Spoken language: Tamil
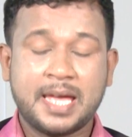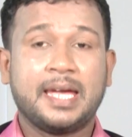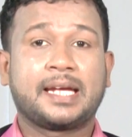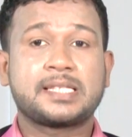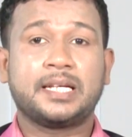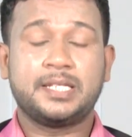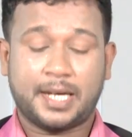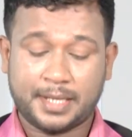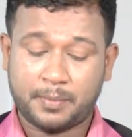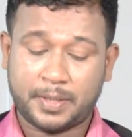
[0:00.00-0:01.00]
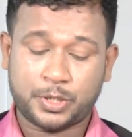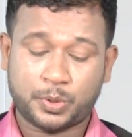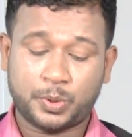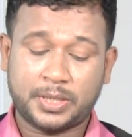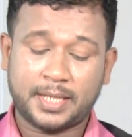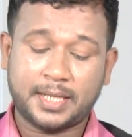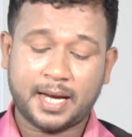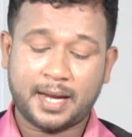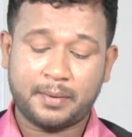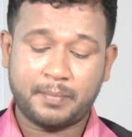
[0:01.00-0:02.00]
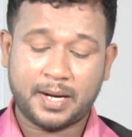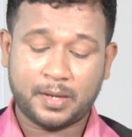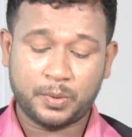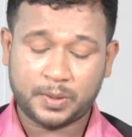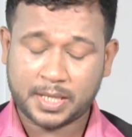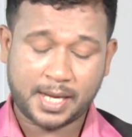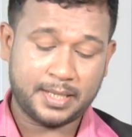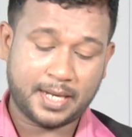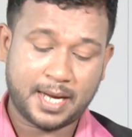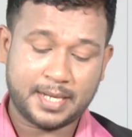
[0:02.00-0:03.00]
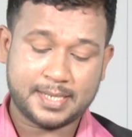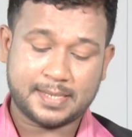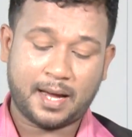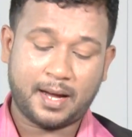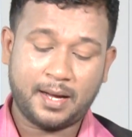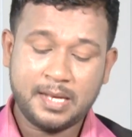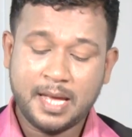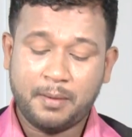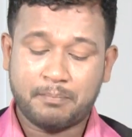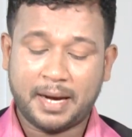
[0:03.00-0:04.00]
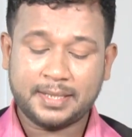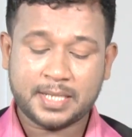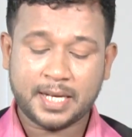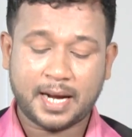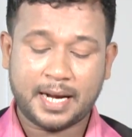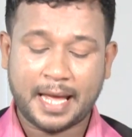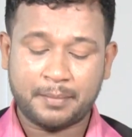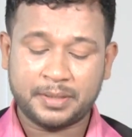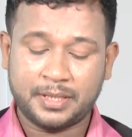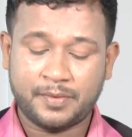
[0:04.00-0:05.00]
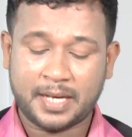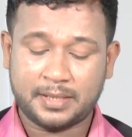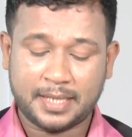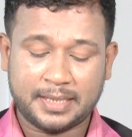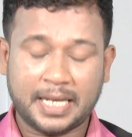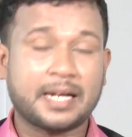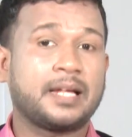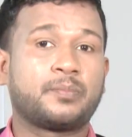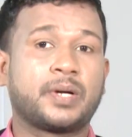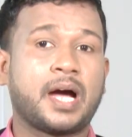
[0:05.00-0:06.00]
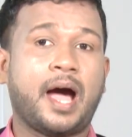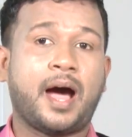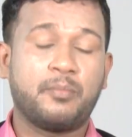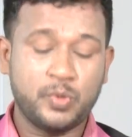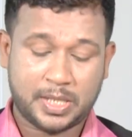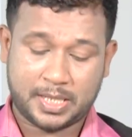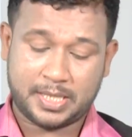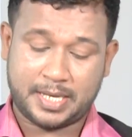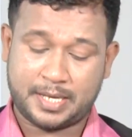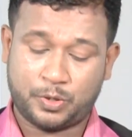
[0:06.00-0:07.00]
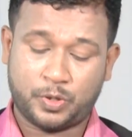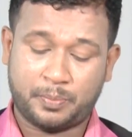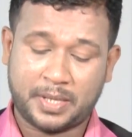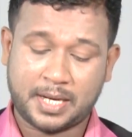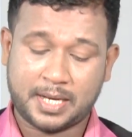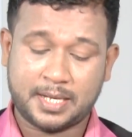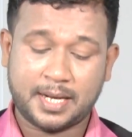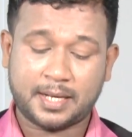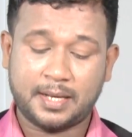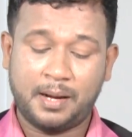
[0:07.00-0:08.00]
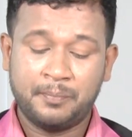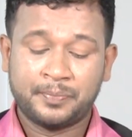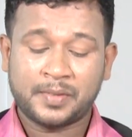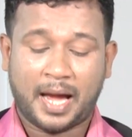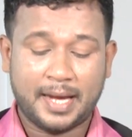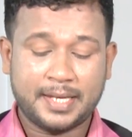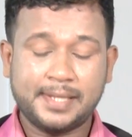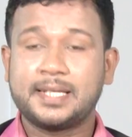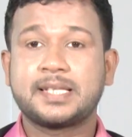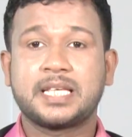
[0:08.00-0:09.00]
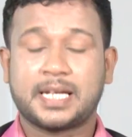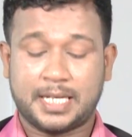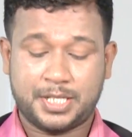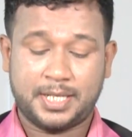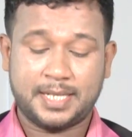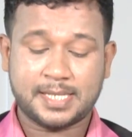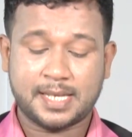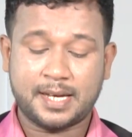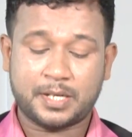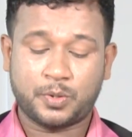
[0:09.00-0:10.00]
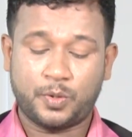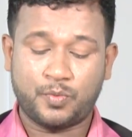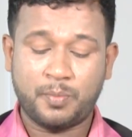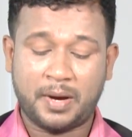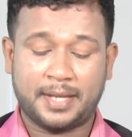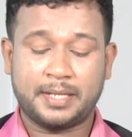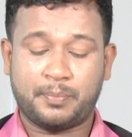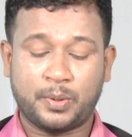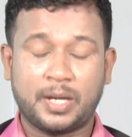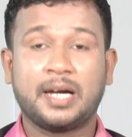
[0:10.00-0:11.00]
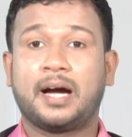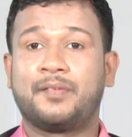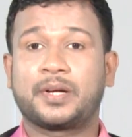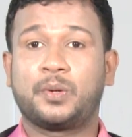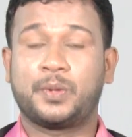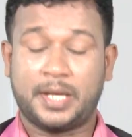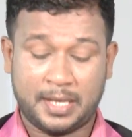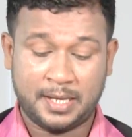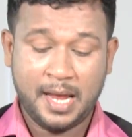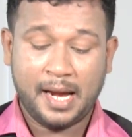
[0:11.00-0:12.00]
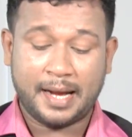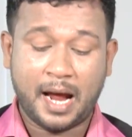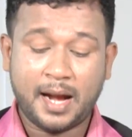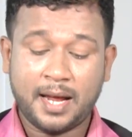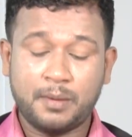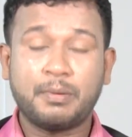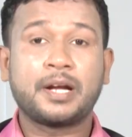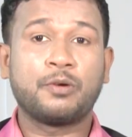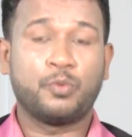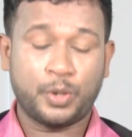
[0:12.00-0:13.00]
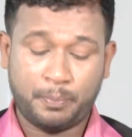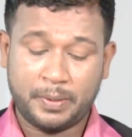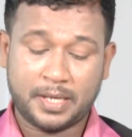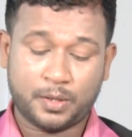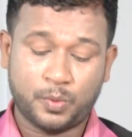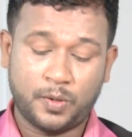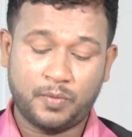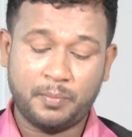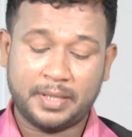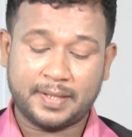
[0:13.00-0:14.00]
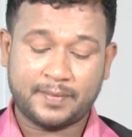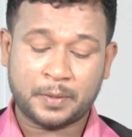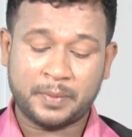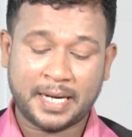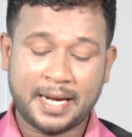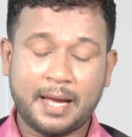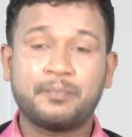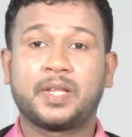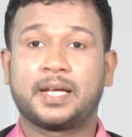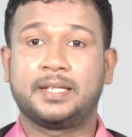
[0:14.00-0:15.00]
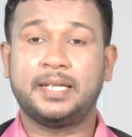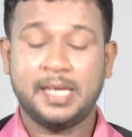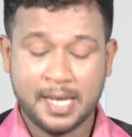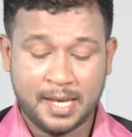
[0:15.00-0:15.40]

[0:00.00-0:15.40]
එක්සත් ජාතික පක්ෂ කෘත්‍යාධිකාරී කෘත්‍යාධිකාරිය සහ மந்திரி கண்டாயமும் திவானிதா தீர்ணாத்மக ஹமுவக்க என்று குறிப்பிட்டிருக்கின்றார்கள் ஐக்கிய தேசிய கட்சியின் செயற்குழுவும் அதே போல அவர்களுடைய நாடாளுமன்ற உறுப்பினர் குழுவும் எதிர்வரும் இரண்டாம் தேதி